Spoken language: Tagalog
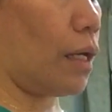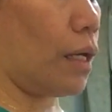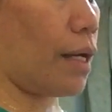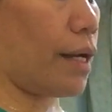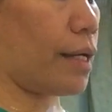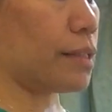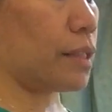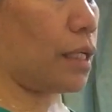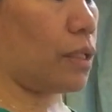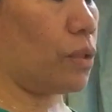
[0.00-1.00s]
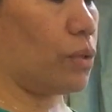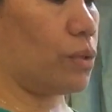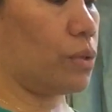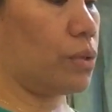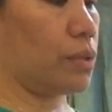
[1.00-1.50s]
at saka
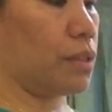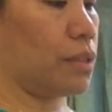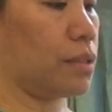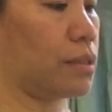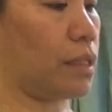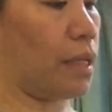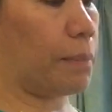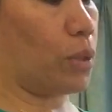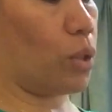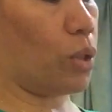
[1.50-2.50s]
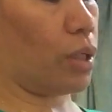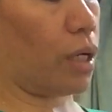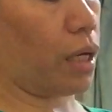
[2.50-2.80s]
yung treble,